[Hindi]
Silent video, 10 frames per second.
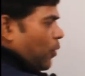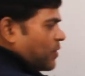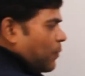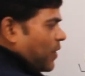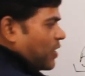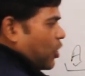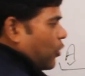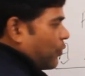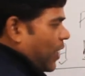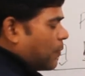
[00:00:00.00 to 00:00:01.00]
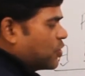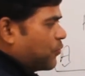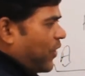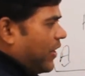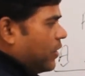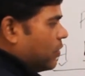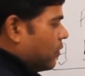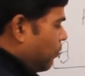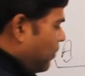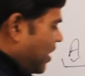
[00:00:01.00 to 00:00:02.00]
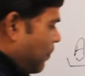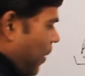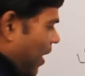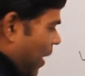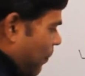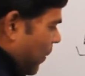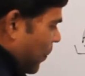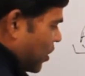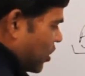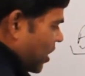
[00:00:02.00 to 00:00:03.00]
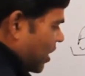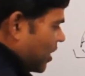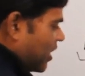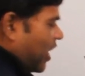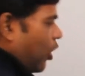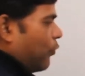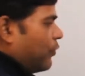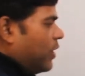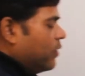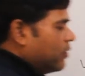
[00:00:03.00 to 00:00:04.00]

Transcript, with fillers: ऑफ द ब्रदर ऑफ राम्स फ्रेंड में ये पहला प्रिपोजिशन ये ऑफ है